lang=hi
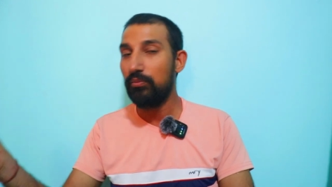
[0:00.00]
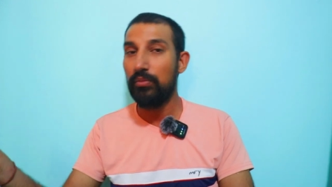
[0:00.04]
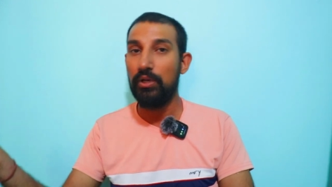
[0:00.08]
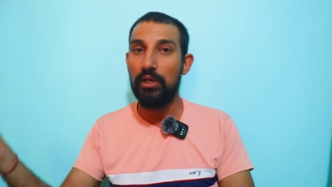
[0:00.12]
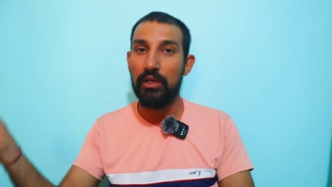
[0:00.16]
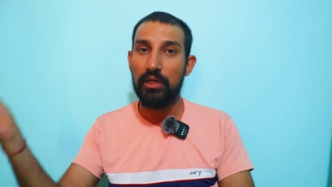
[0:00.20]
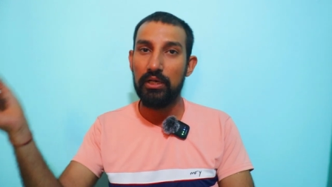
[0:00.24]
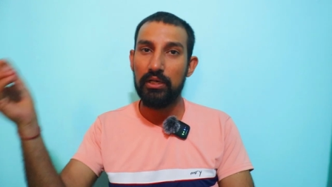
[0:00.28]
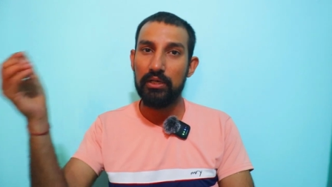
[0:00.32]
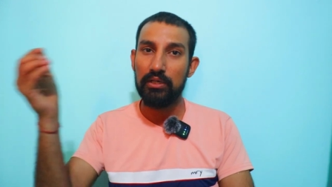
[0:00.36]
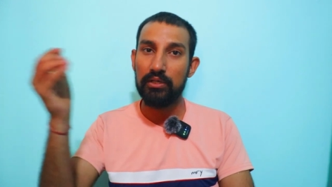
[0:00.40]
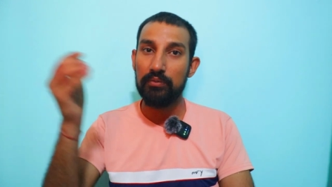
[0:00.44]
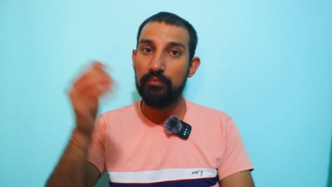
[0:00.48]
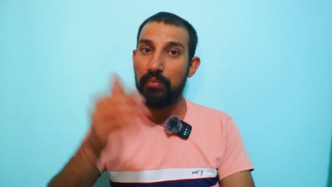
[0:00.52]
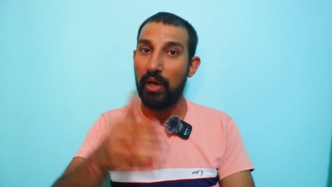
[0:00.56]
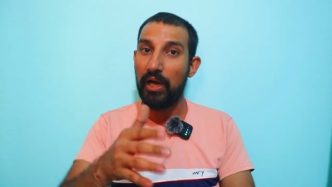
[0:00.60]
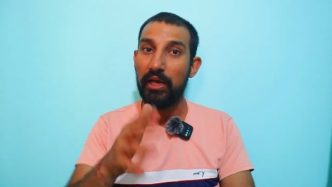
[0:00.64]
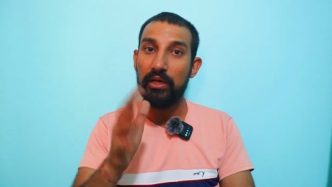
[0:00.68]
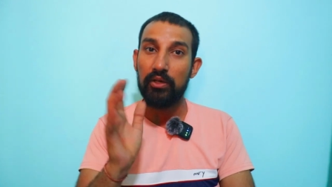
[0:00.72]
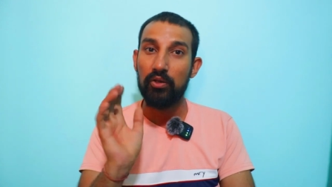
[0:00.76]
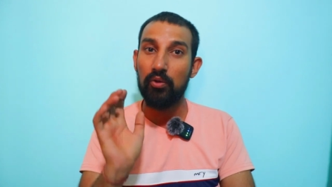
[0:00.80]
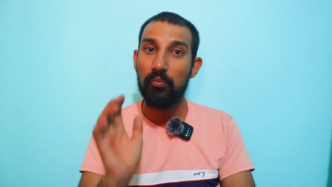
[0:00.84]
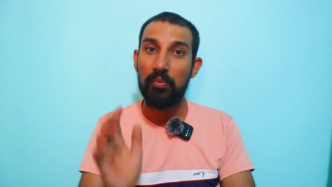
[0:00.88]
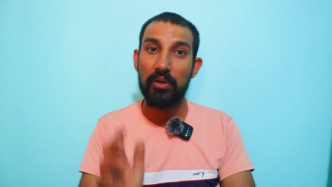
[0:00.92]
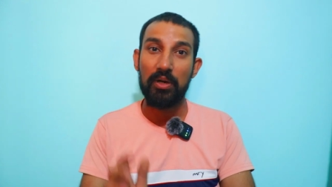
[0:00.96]

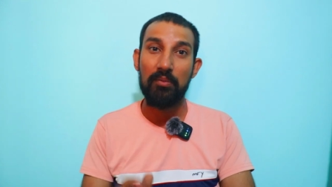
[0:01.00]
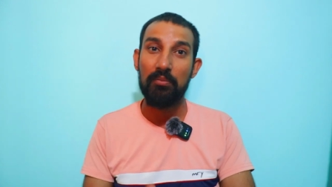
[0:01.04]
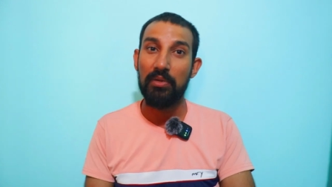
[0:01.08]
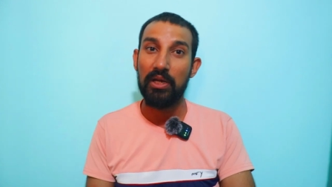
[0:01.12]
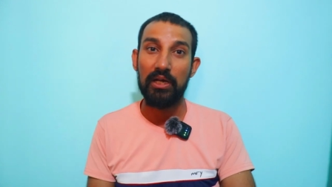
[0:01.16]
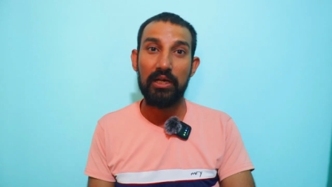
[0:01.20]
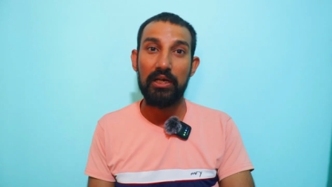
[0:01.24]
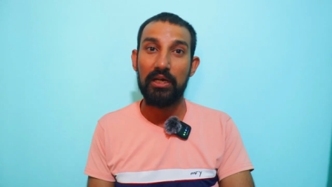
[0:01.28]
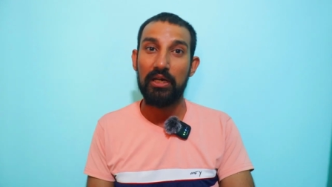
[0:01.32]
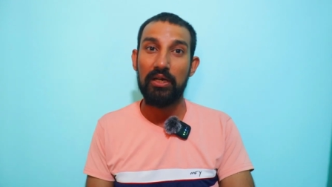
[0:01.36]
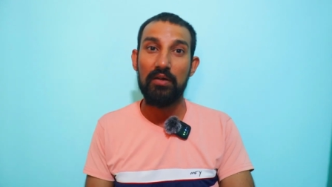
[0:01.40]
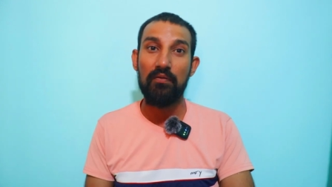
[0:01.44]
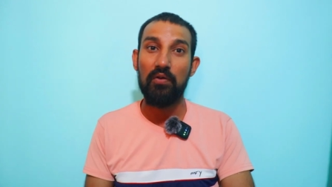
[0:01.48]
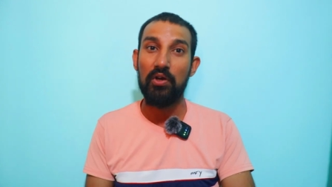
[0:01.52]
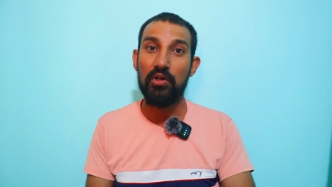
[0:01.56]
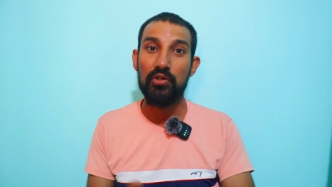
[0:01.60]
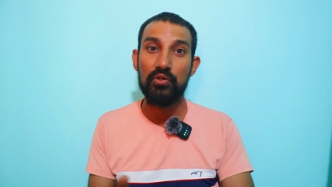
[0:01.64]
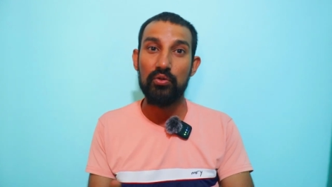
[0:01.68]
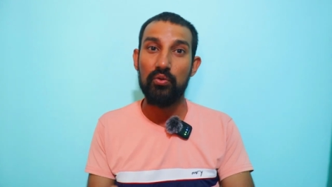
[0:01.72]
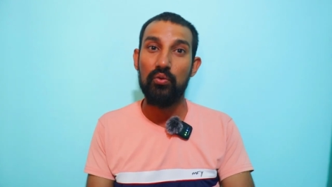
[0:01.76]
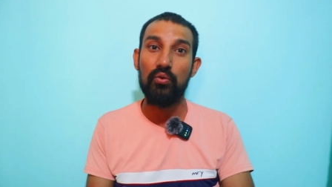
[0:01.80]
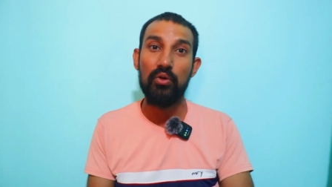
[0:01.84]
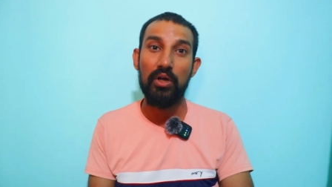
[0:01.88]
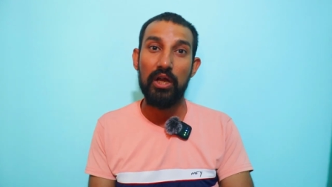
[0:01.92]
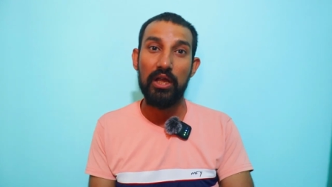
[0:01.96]
बार के ऊपर हमला करने वाले
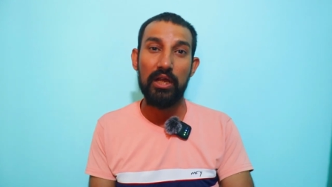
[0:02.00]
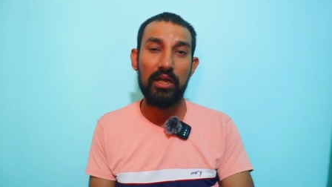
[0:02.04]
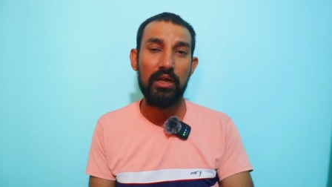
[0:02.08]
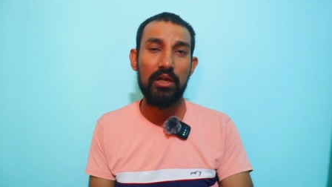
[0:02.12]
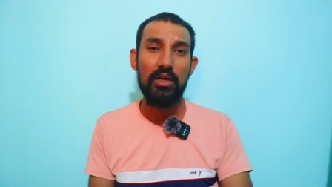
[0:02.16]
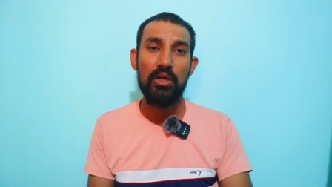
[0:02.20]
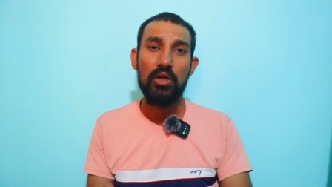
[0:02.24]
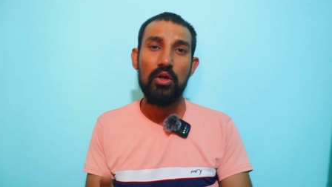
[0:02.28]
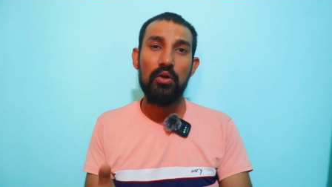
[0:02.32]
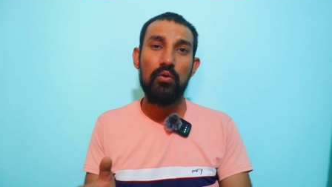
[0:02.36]
जो गुंडे हैं